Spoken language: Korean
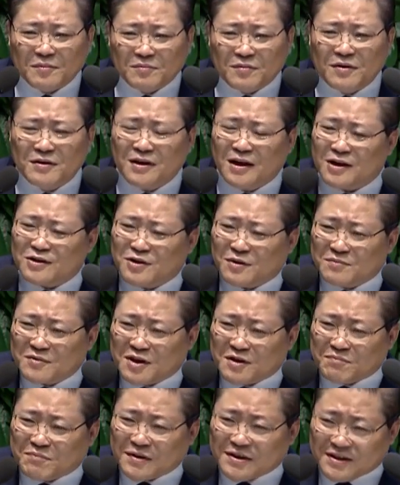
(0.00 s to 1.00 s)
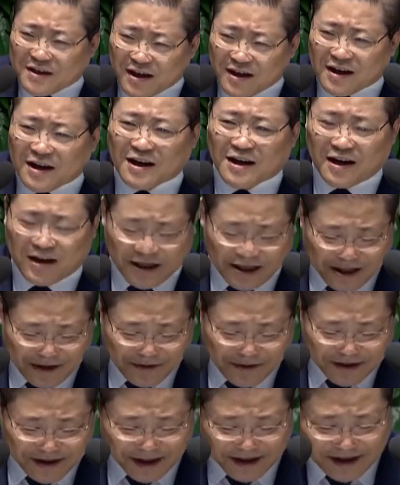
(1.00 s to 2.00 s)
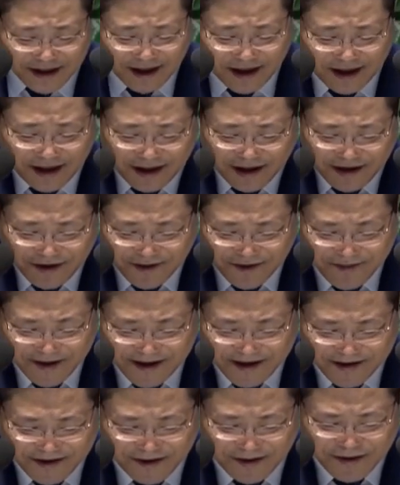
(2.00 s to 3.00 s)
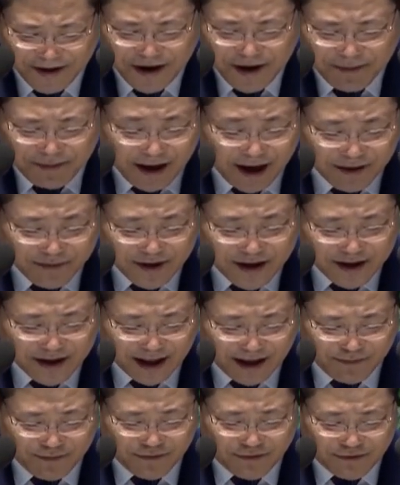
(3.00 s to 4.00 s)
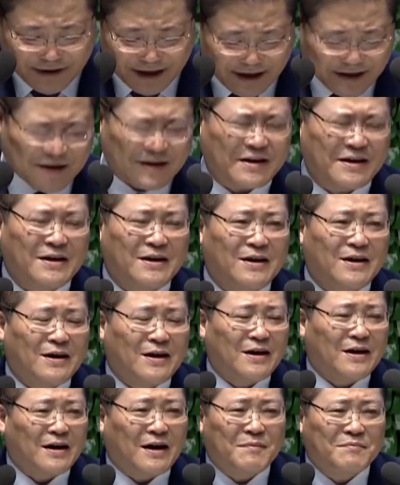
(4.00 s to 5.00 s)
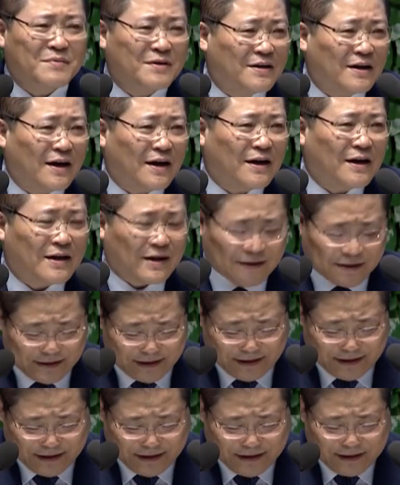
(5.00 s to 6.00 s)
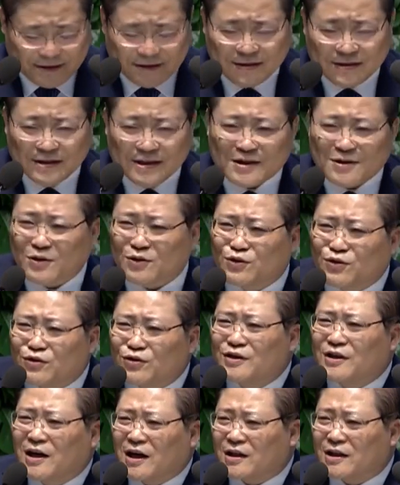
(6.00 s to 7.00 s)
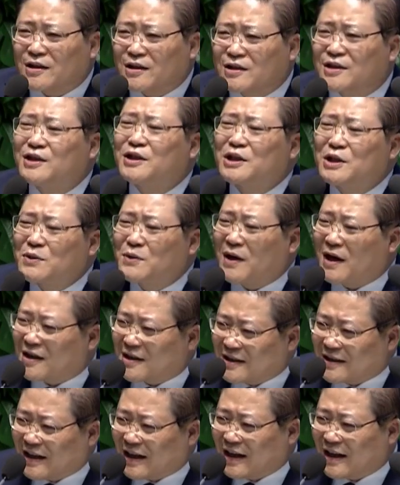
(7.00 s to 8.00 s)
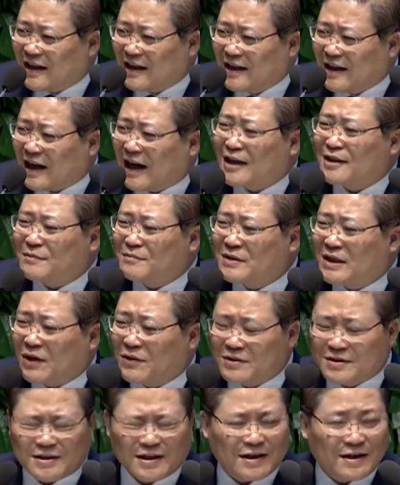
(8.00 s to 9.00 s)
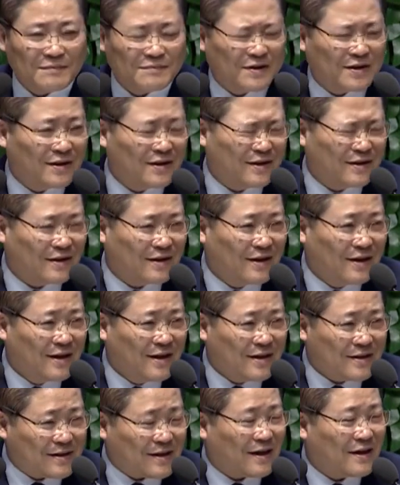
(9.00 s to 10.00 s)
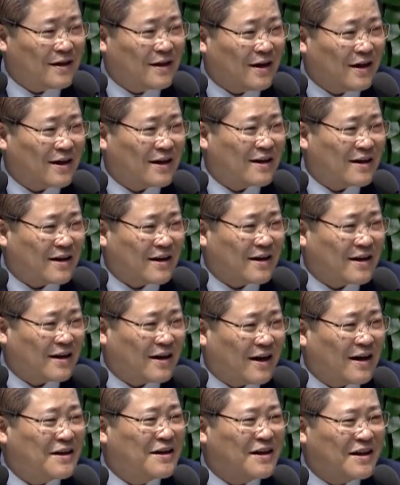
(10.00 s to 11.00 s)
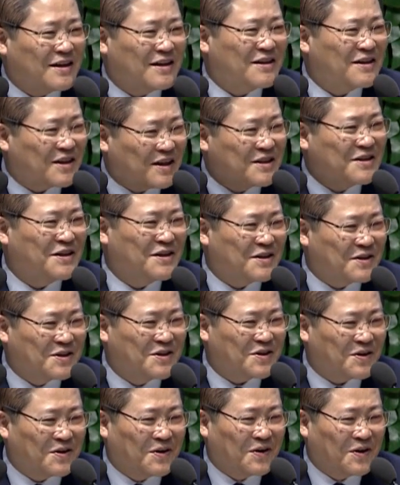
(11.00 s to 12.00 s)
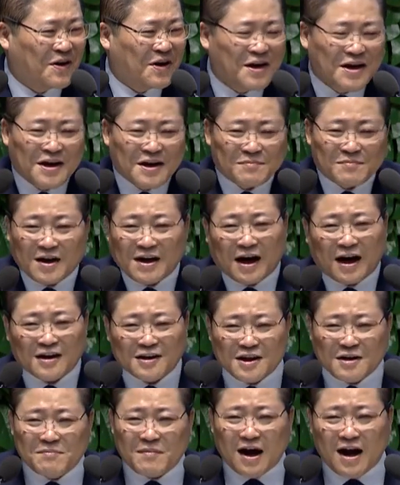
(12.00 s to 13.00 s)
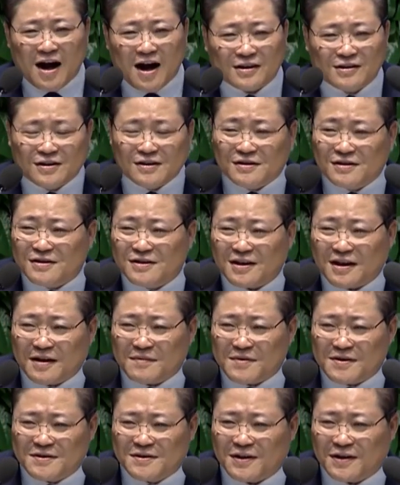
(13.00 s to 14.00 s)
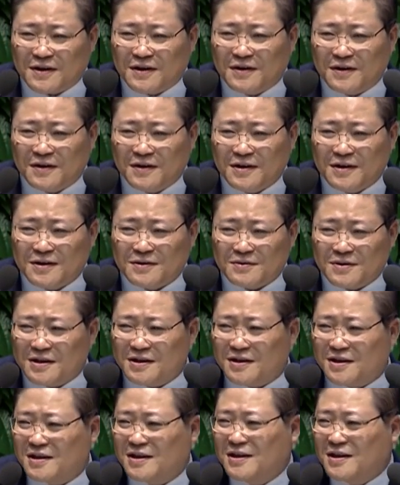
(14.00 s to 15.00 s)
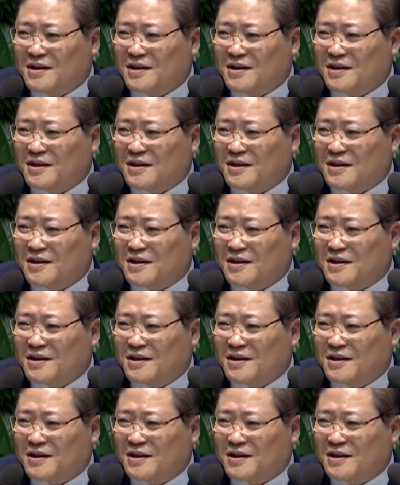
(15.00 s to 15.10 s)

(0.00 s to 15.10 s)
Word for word: 뭔가 좀 깊이 생각하게 되고 사색하게 되고 말이죠. 마음을 차분하게 합니다. 그리고 누군가를 그리워하거나 아름다운 사람들을 생각하게 하는 계절이죠. 뭐 가을이 막 들뜬 사람이 있어요. 우리